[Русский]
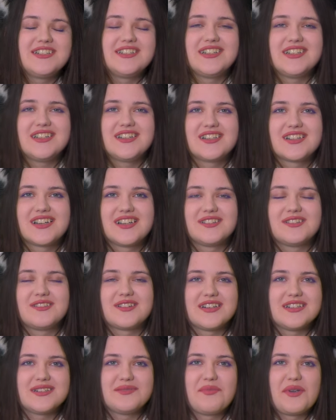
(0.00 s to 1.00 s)
чел,
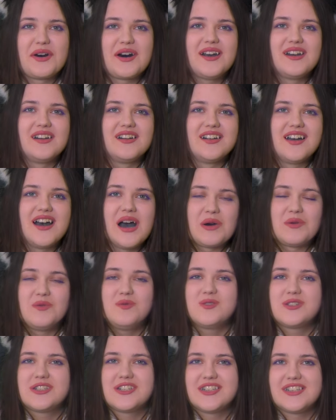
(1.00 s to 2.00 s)
который собирал
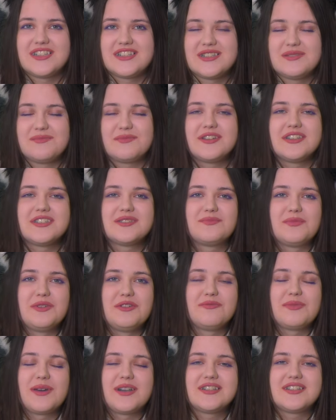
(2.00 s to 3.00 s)
оружие, типа из
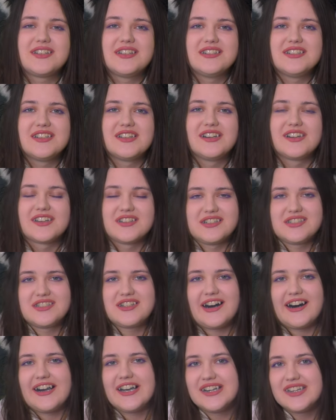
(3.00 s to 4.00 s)
пневматики делал
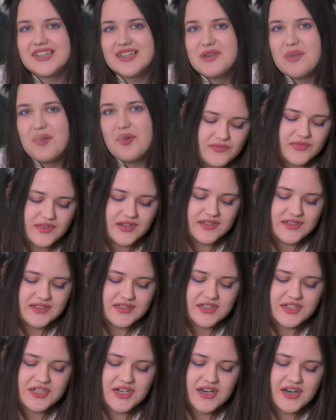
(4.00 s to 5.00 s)
огнестрел,
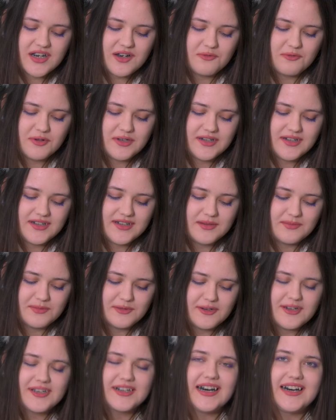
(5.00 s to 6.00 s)
Сначала он
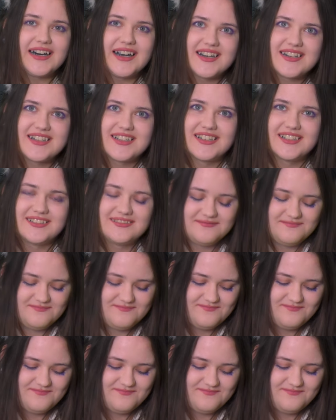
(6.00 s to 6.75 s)
неплохо донатил.